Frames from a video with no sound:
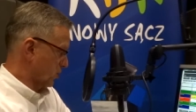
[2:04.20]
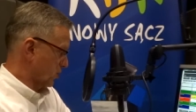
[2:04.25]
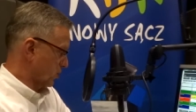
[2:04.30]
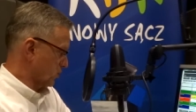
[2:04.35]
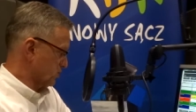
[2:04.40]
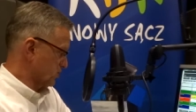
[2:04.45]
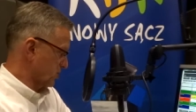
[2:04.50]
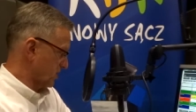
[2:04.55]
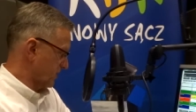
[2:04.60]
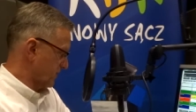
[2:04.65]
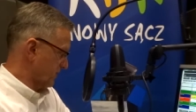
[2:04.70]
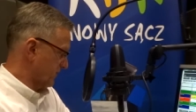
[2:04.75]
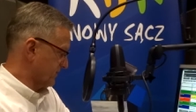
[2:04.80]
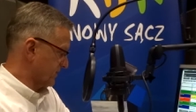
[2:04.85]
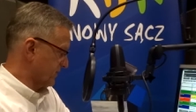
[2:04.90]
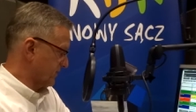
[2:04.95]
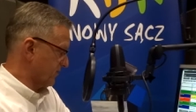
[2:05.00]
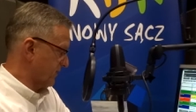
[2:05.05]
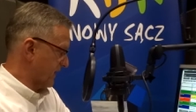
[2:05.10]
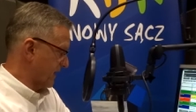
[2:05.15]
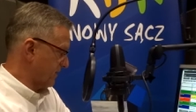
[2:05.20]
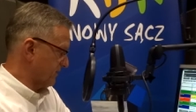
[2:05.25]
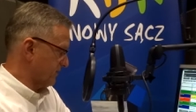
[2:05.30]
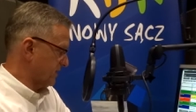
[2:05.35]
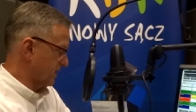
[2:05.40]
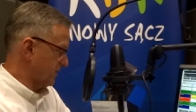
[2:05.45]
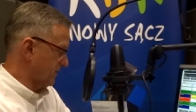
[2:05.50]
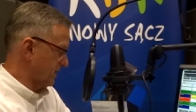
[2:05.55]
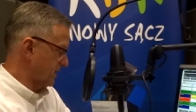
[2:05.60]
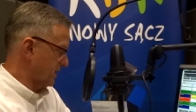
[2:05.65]
że w trwają w
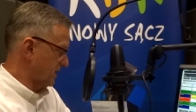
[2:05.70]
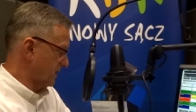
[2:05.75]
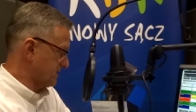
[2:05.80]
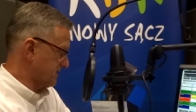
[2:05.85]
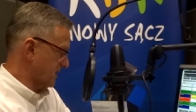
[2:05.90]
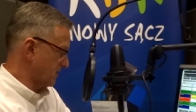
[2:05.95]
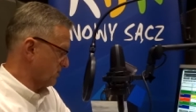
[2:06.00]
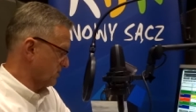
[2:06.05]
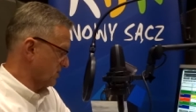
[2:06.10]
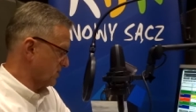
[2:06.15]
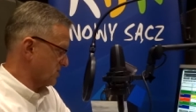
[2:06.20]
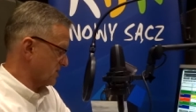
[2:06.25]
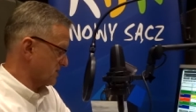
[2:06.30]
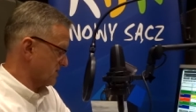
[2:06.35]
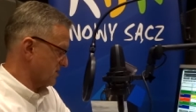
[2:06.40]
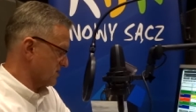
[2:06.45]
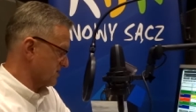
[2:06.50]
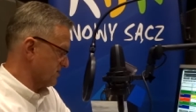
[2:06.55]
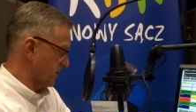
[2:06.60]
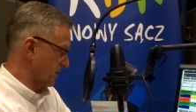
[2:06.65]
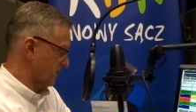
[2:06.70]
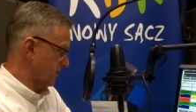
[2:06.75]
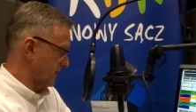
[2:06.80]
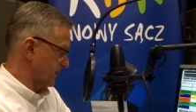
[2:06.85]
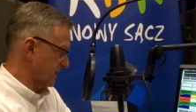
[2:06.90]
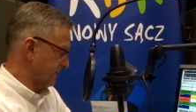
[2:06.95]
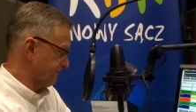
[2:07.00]
tej chwili salutki czas rozmowy.